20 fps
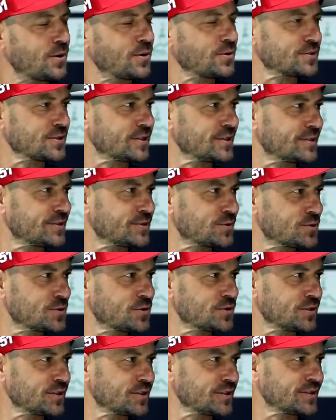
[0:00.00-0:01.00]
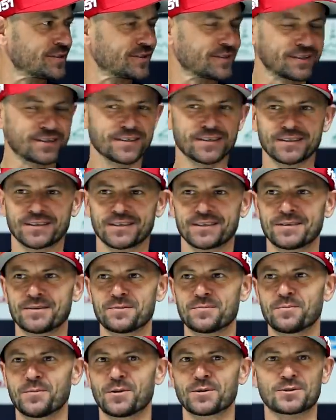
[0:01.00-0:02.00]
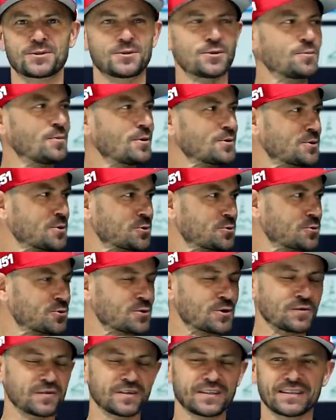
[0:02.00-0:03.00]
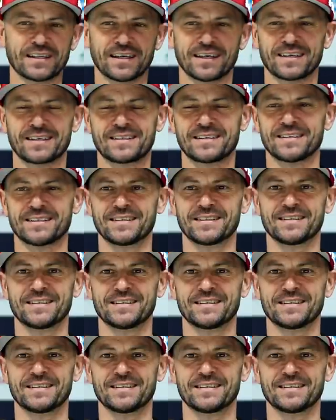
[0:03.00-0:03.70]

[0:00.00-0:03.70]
Pochodzę z rodziny e, żużlowej. mocno, mocno żużlowej, tak.